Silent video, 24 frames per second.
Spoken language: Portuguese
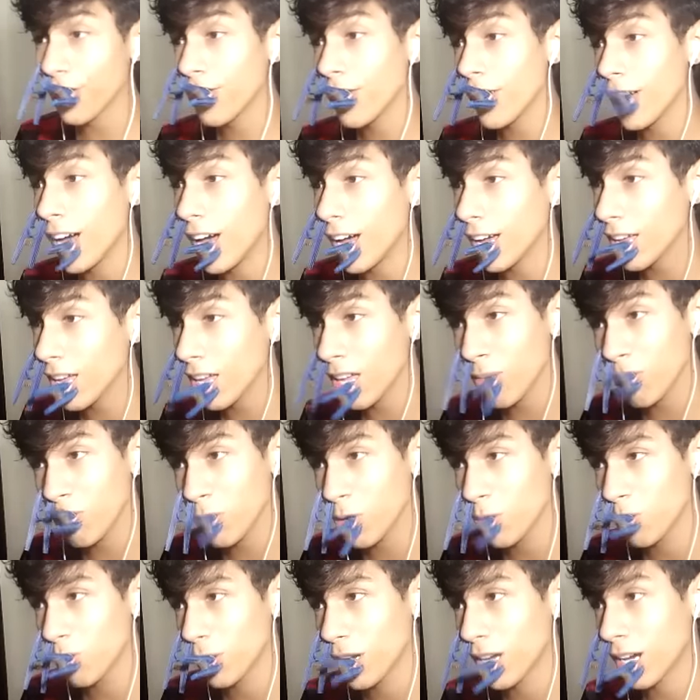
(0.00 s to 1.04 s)
ferrar quem é
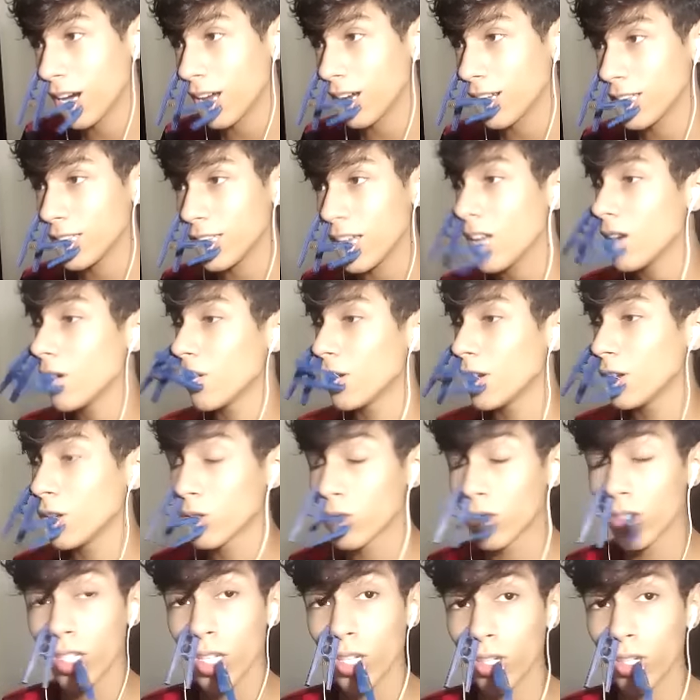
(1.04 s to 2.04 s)
míope, cara. Sério, eu, sou,